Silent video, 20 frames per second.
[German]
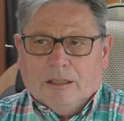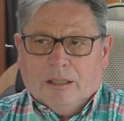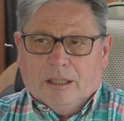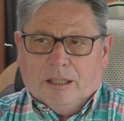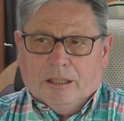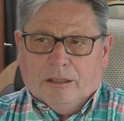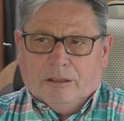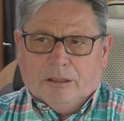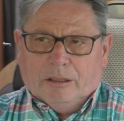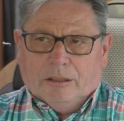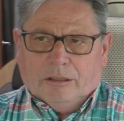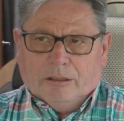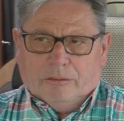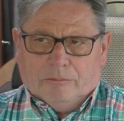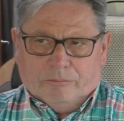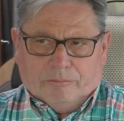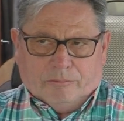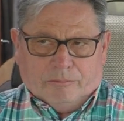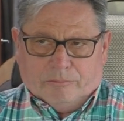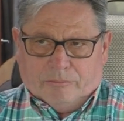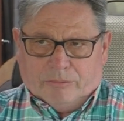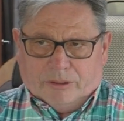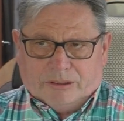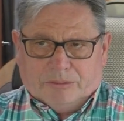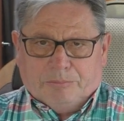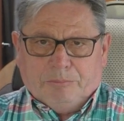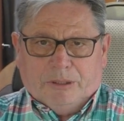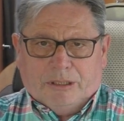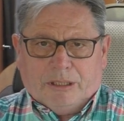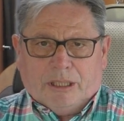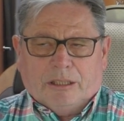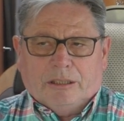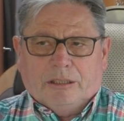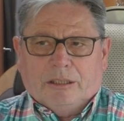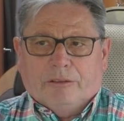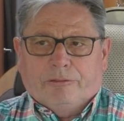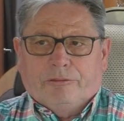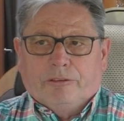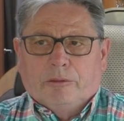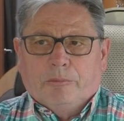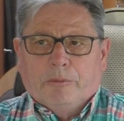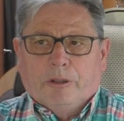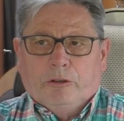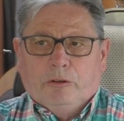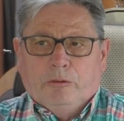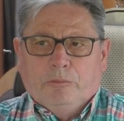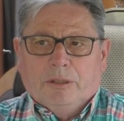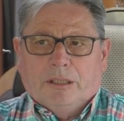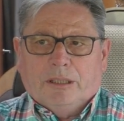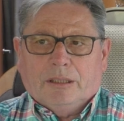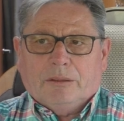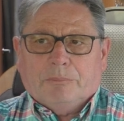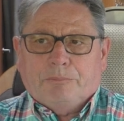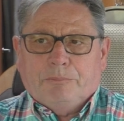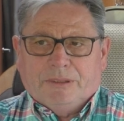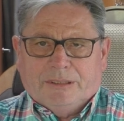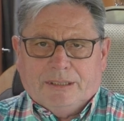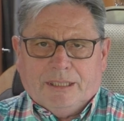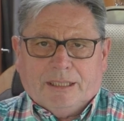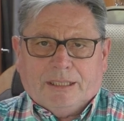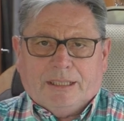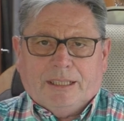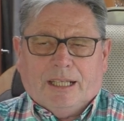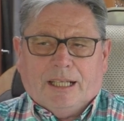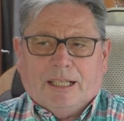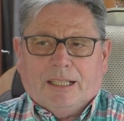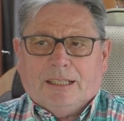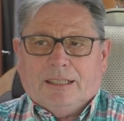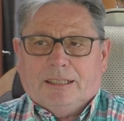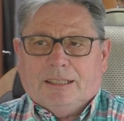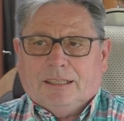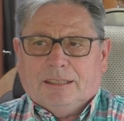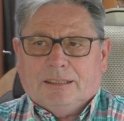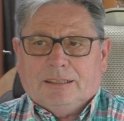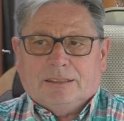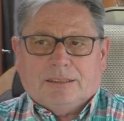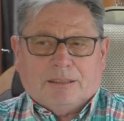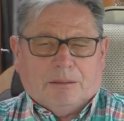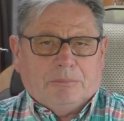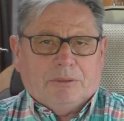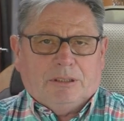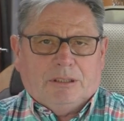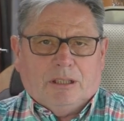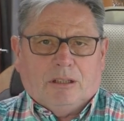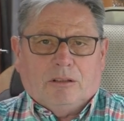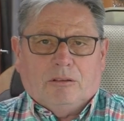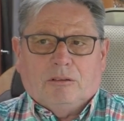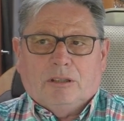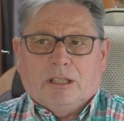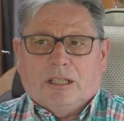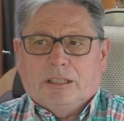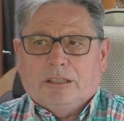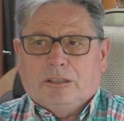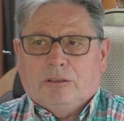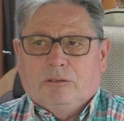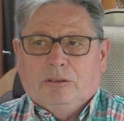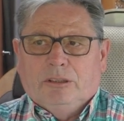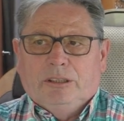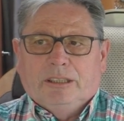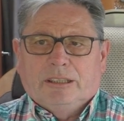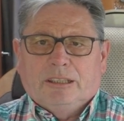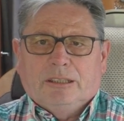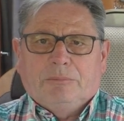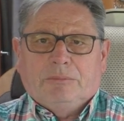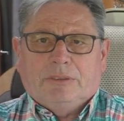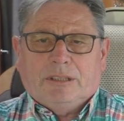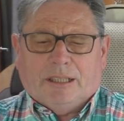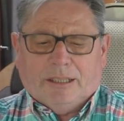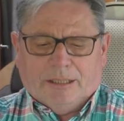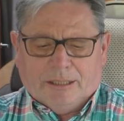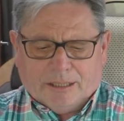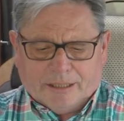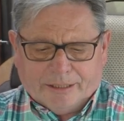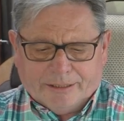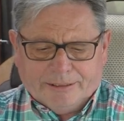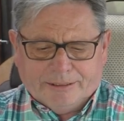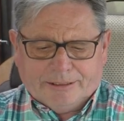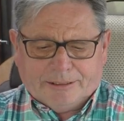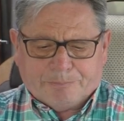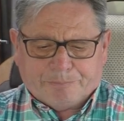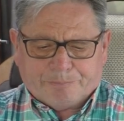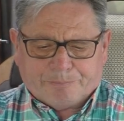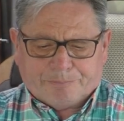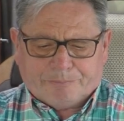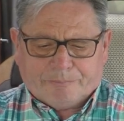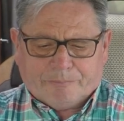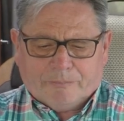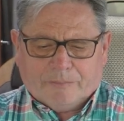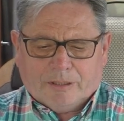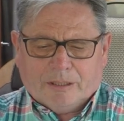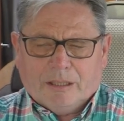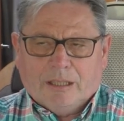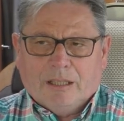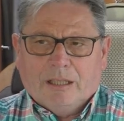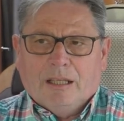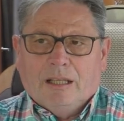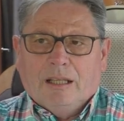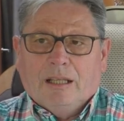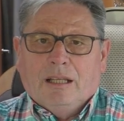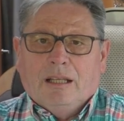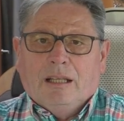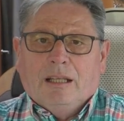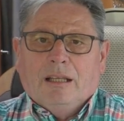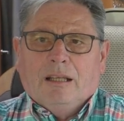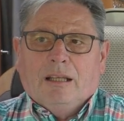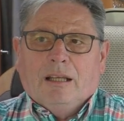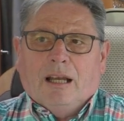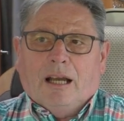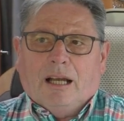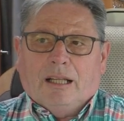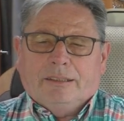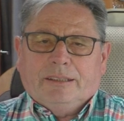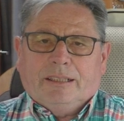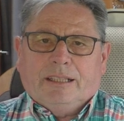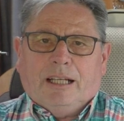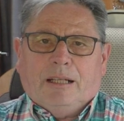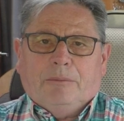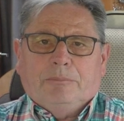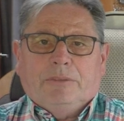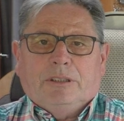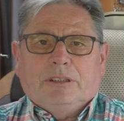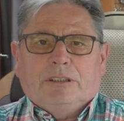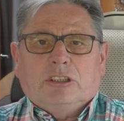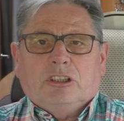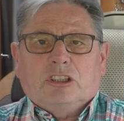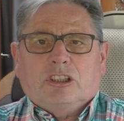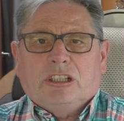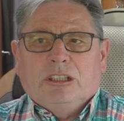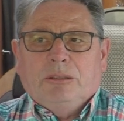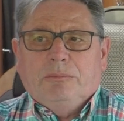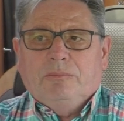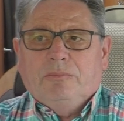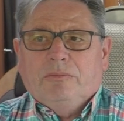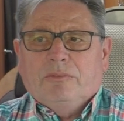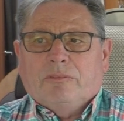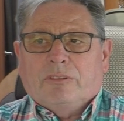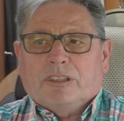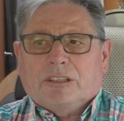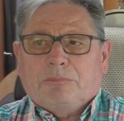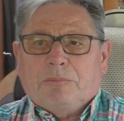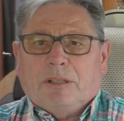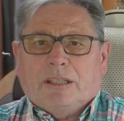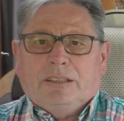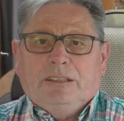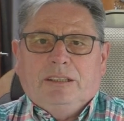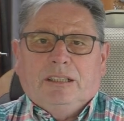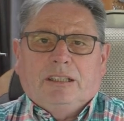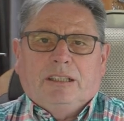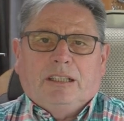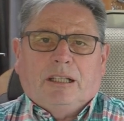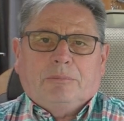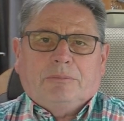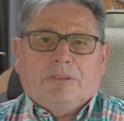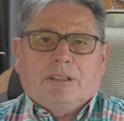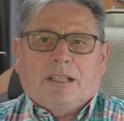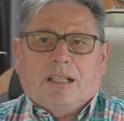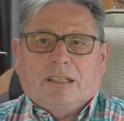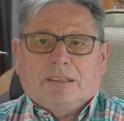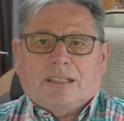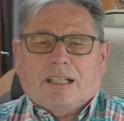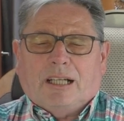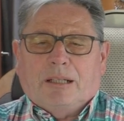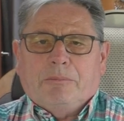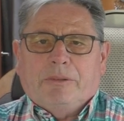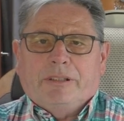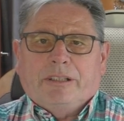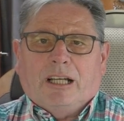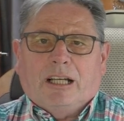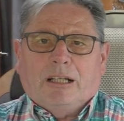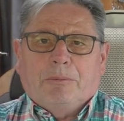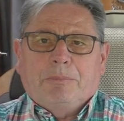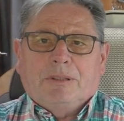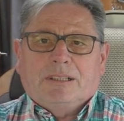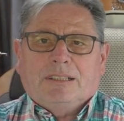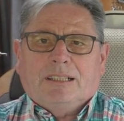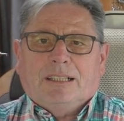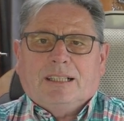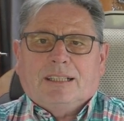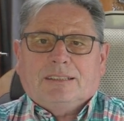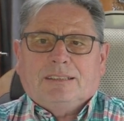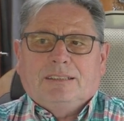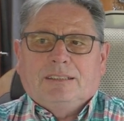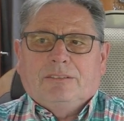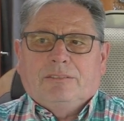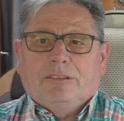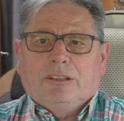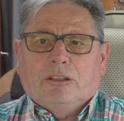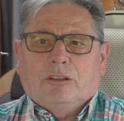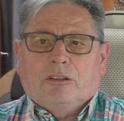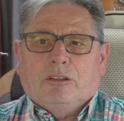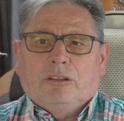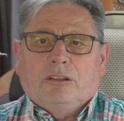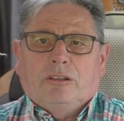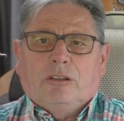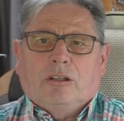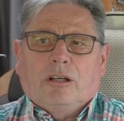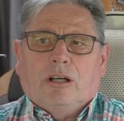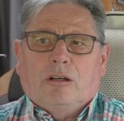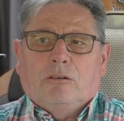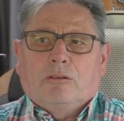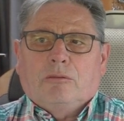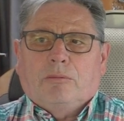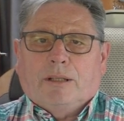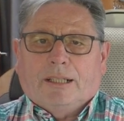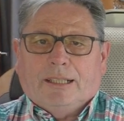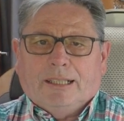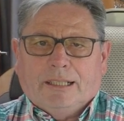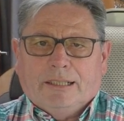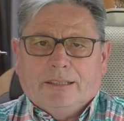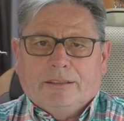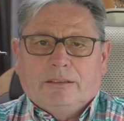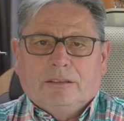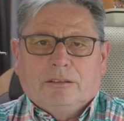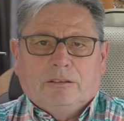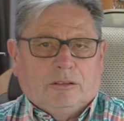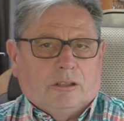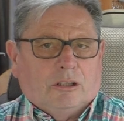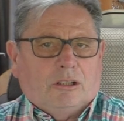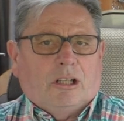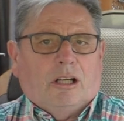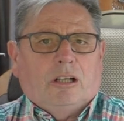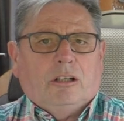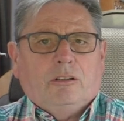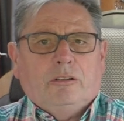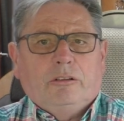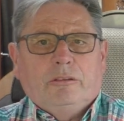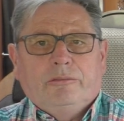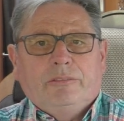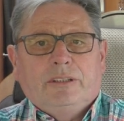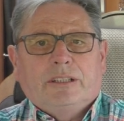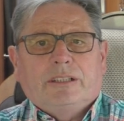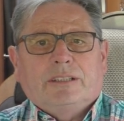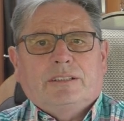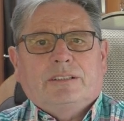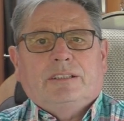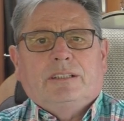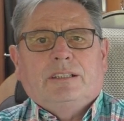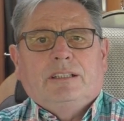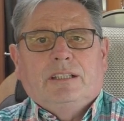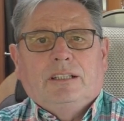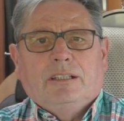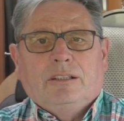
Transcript: Äh, was mich an der Firma Hümer bisher geärgert hat, das habe ich ja auch artikuliert im Teil 1. Andere haben dann geschrieben, was macht ihr? Ihr habt da dreimal nachbessern lassen, ihr könnt doch auch wandeln. Ja klar können wir das.